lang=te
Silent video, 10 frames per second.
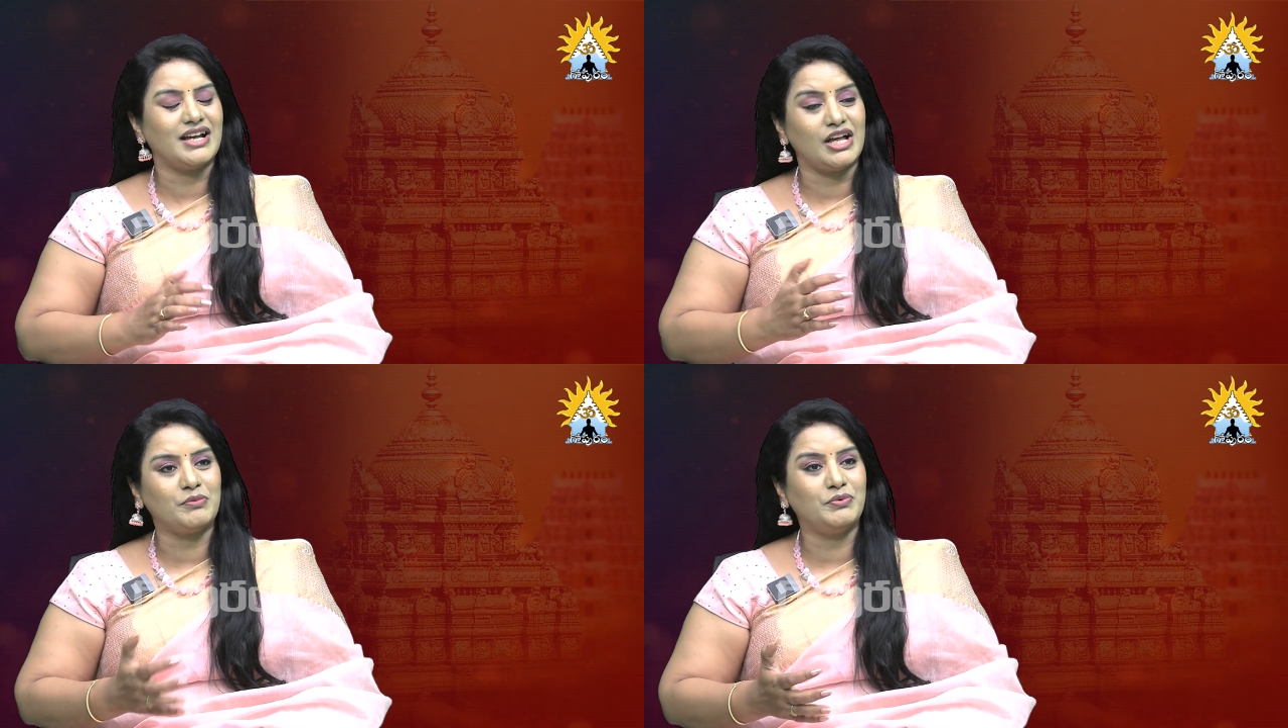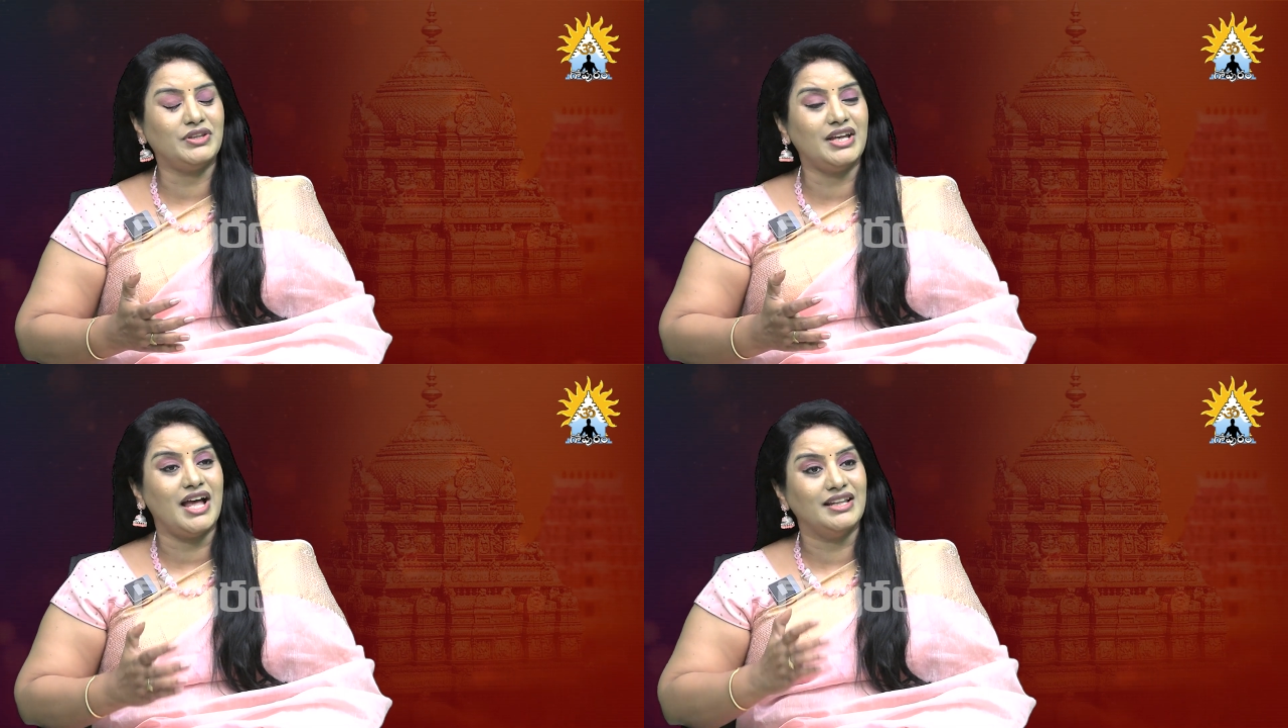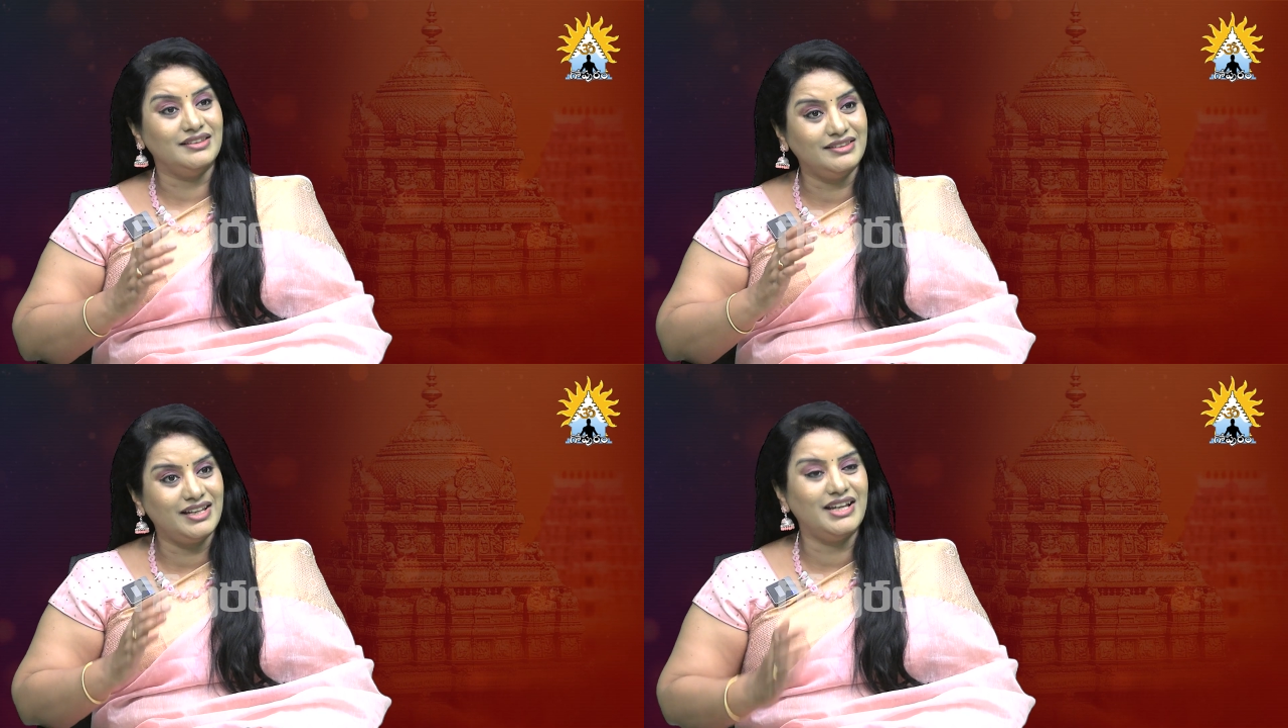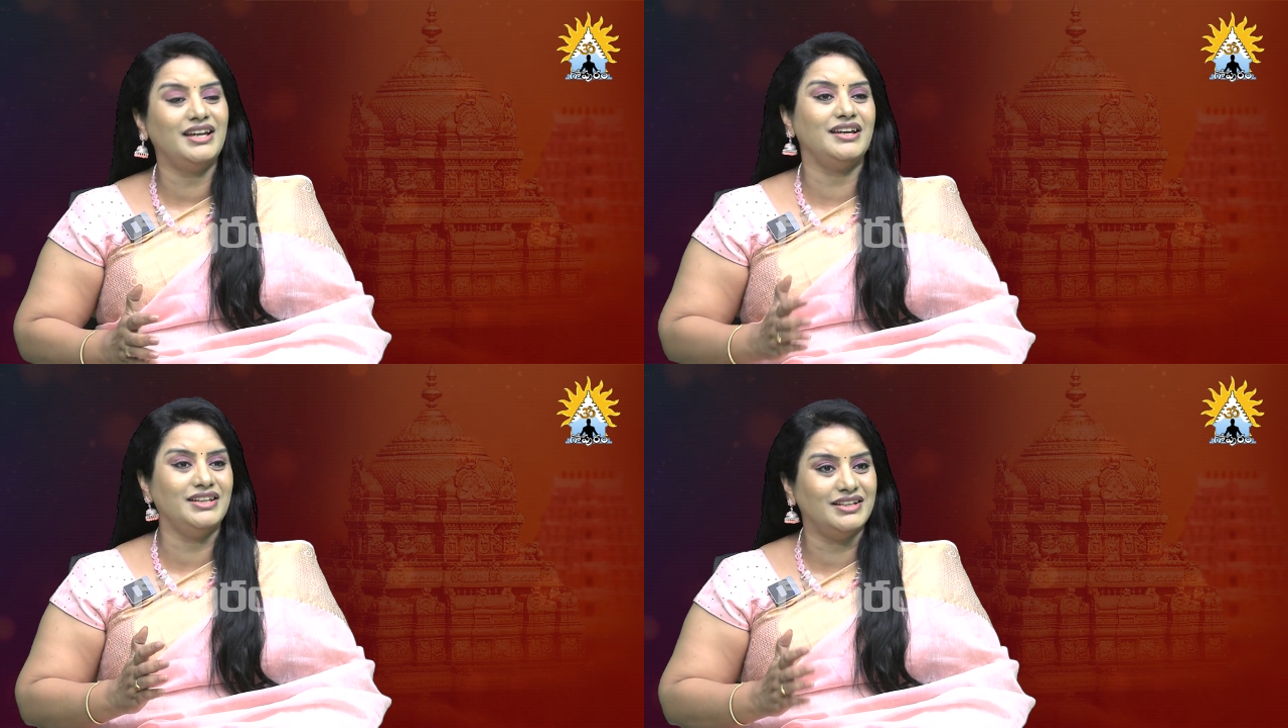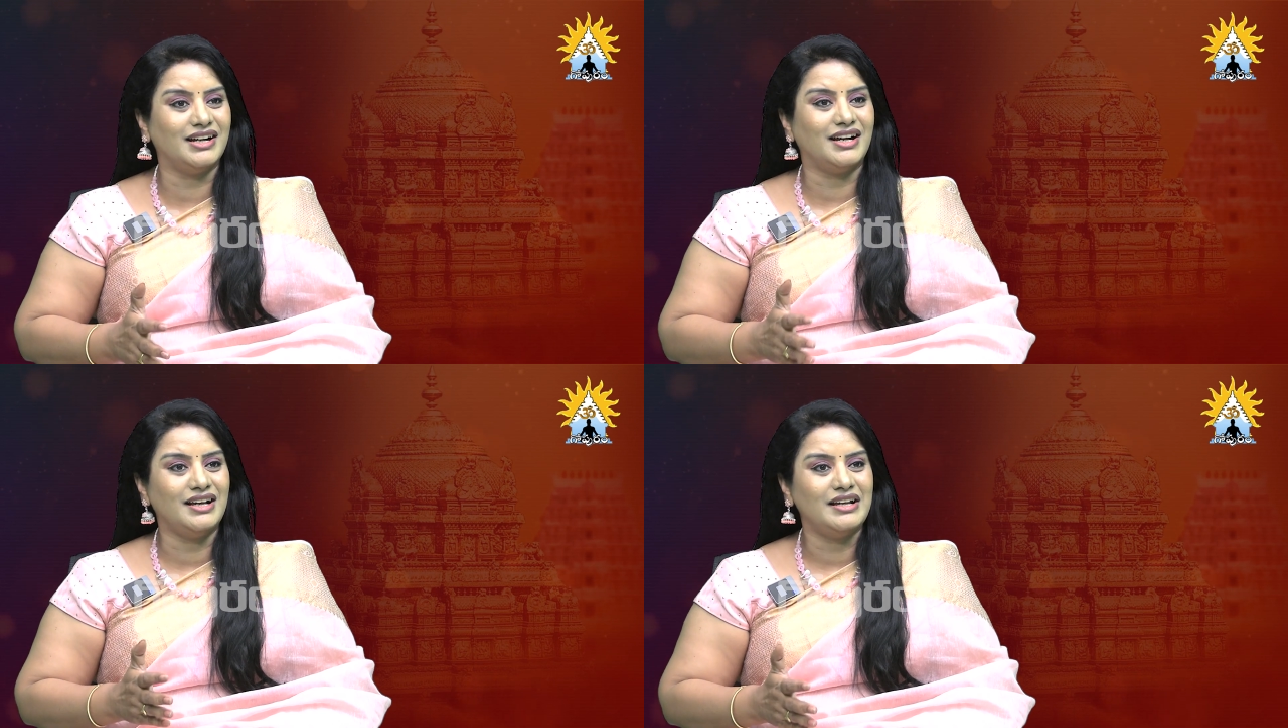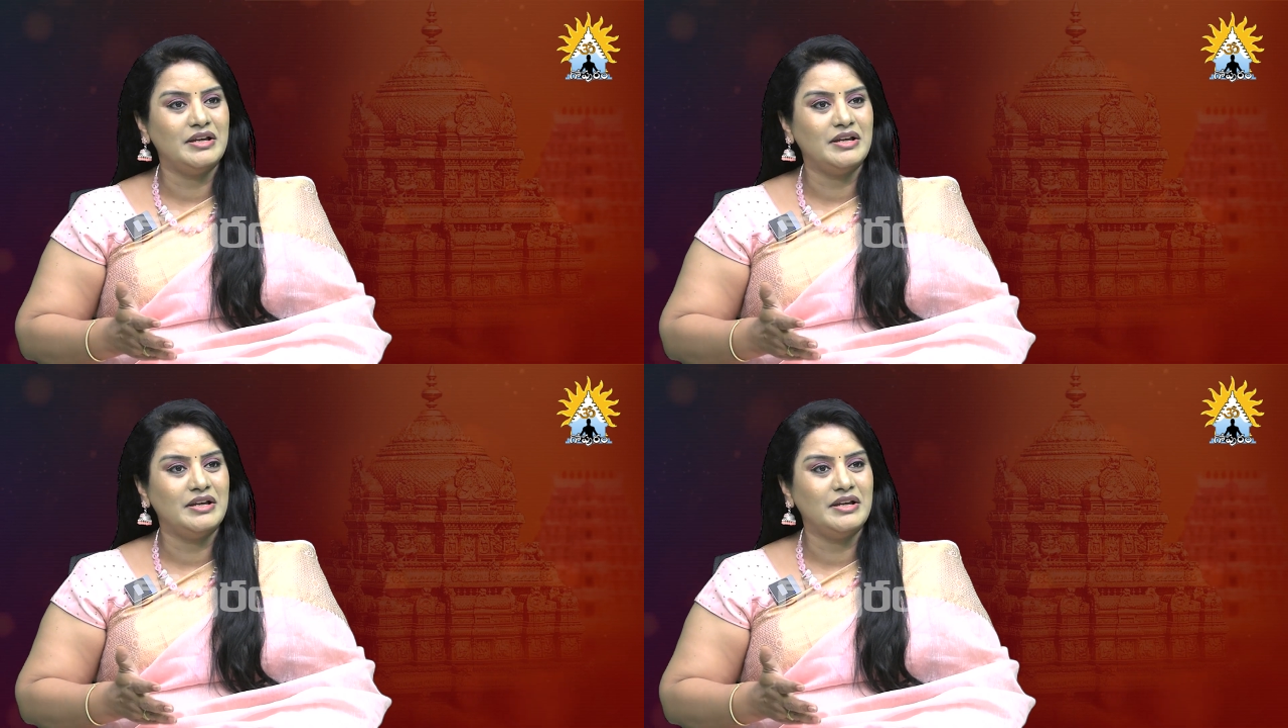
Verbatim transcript: కాకపోతే అంతే ఇదిగా